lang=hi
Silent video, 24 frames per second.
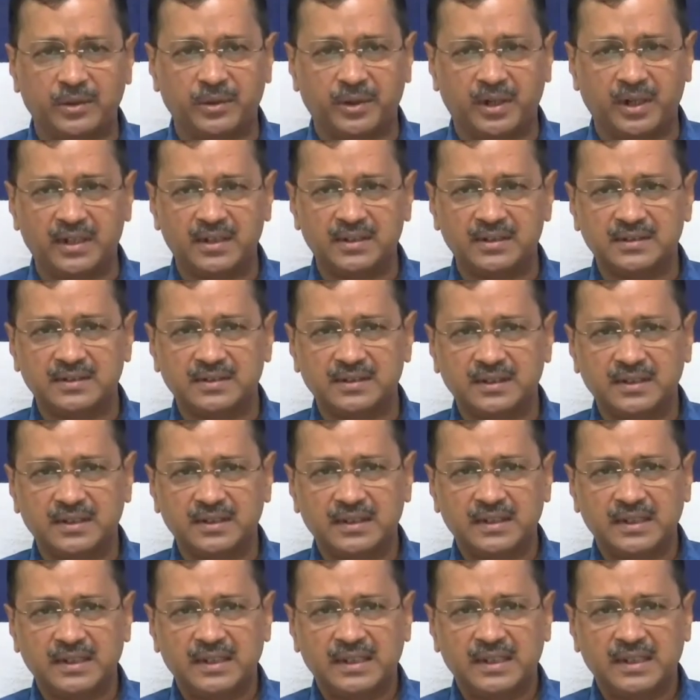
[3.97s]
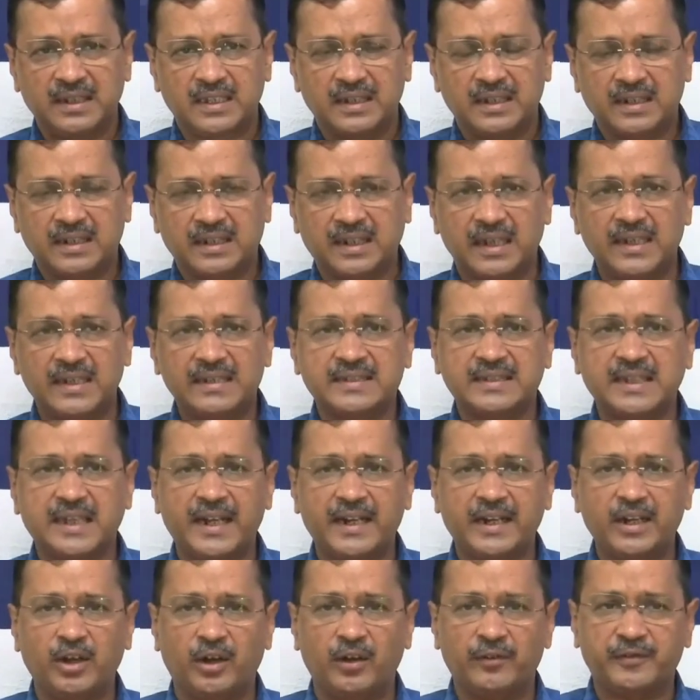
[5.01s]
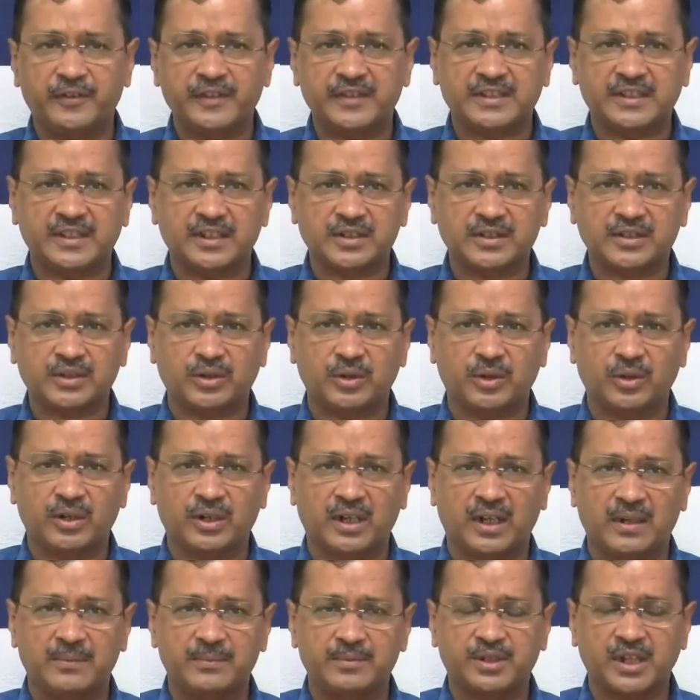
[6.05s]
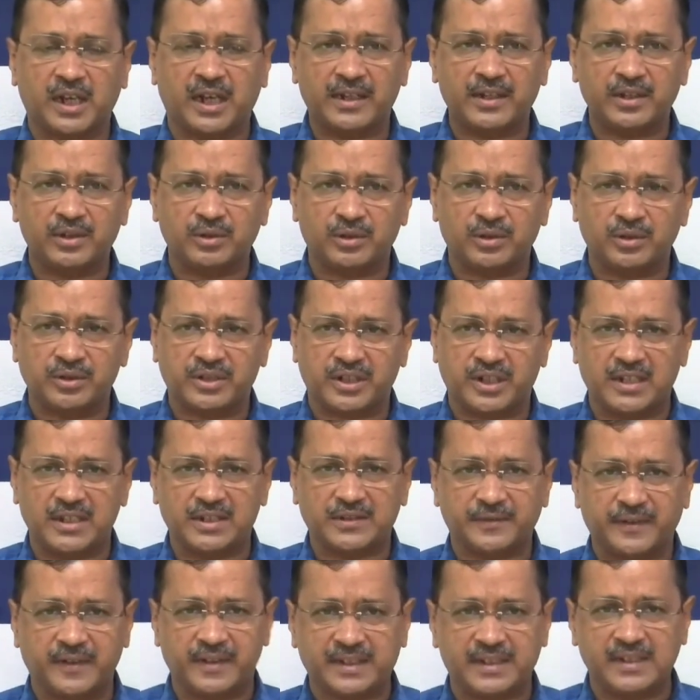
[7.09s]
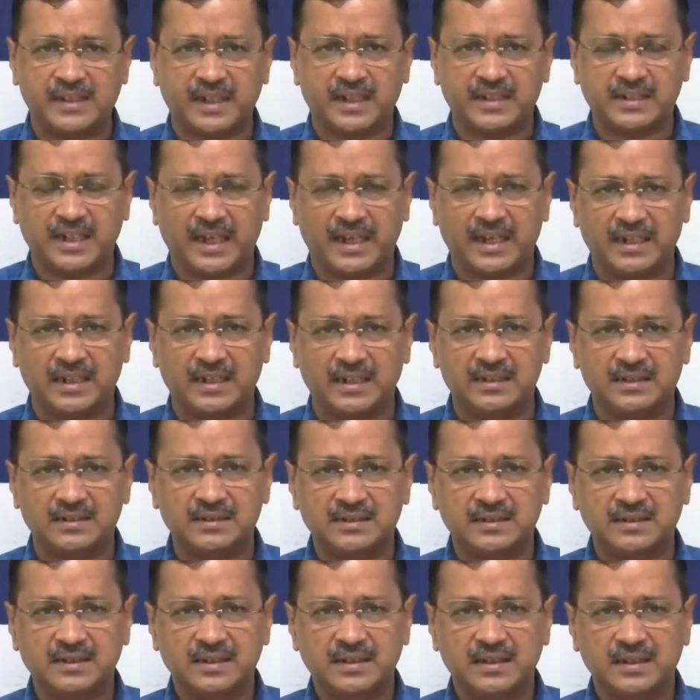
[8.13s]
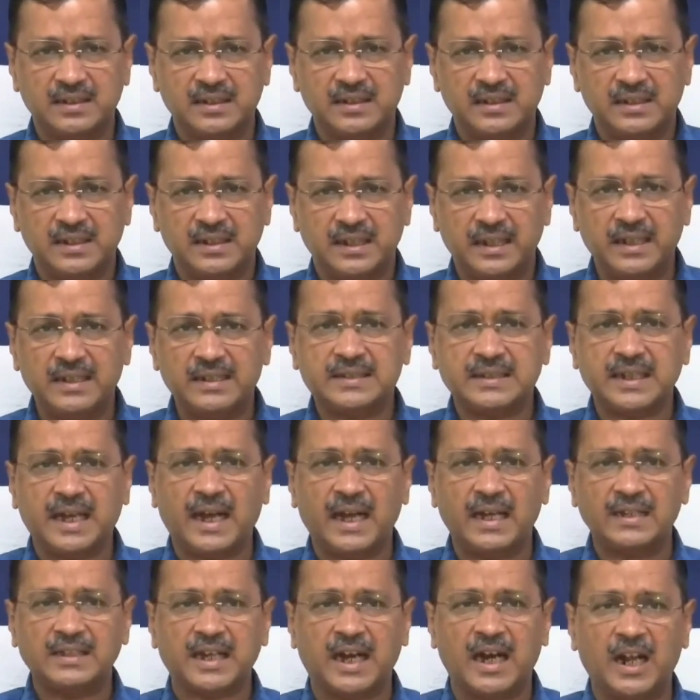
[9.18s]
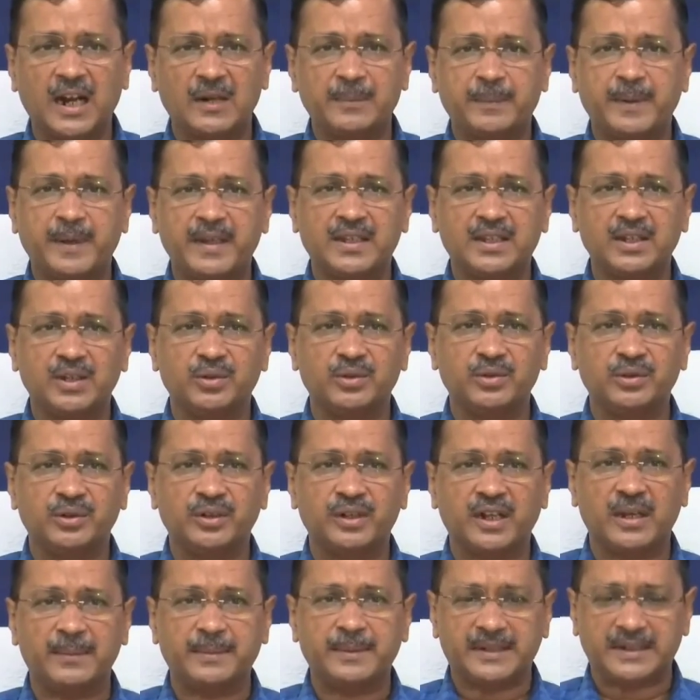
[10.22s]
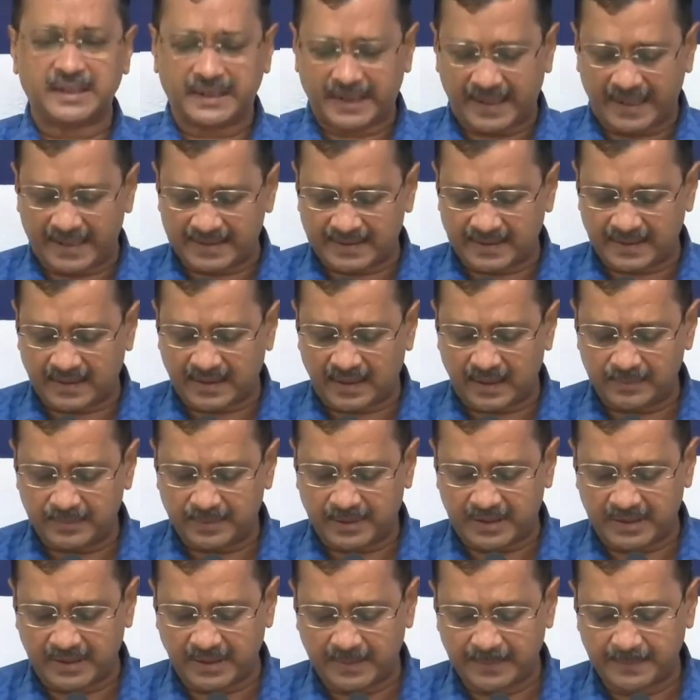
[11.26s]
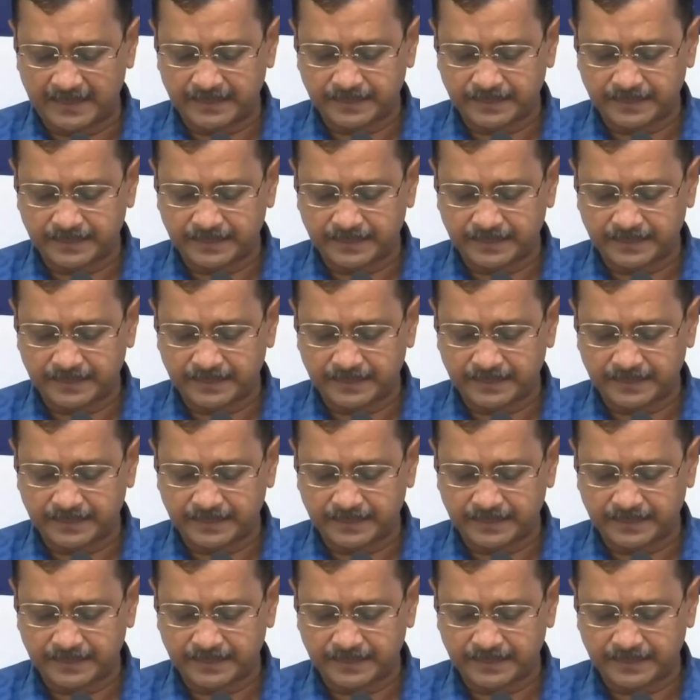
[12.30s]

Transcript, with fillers: होगा कई सारे ऑफिसर्स को कर्मचारियों को ट्रांसफ़र किया जाएगा इस आधार पे कि उन्होंने अभी तक कैसा काम किया